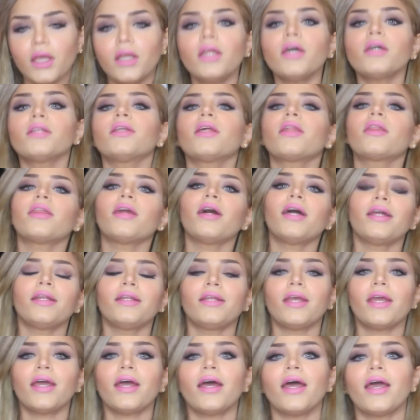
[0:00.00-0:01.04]
النقطة
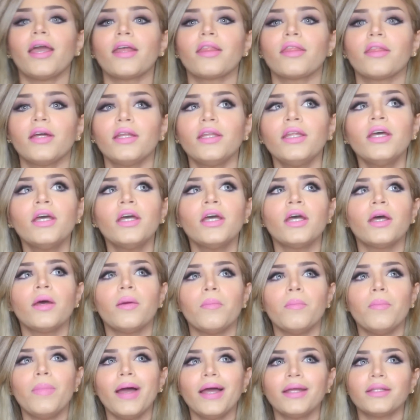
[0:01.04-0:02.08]
الثانية ايضا
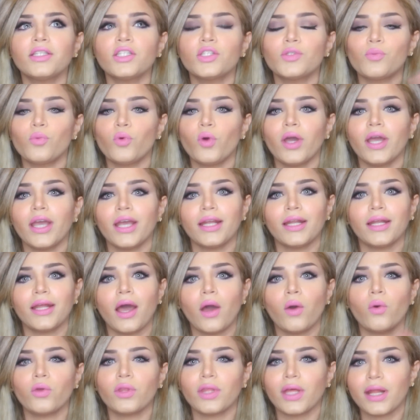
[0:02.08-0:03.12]
بعد اسبوعين
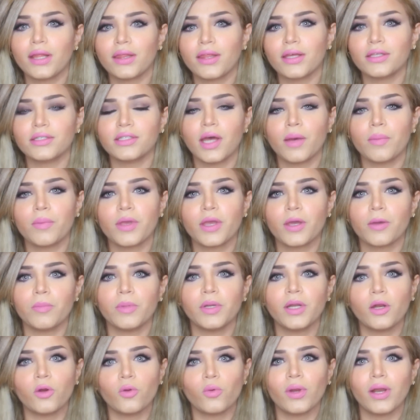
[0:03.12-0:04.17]
او ثلاث اسابيع
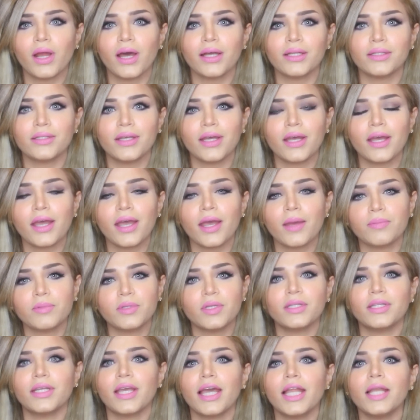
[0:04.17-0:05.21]
من الولادة
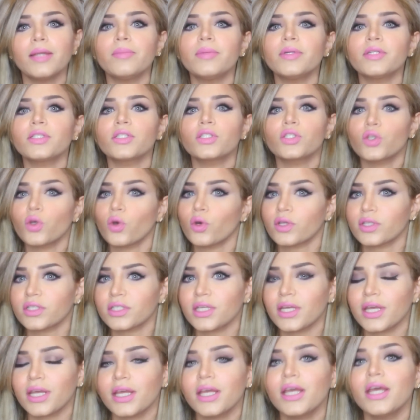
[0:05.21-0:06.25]
ابتدي البس
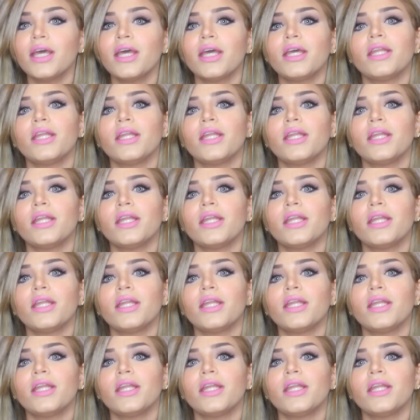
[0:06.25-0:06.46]
كورسي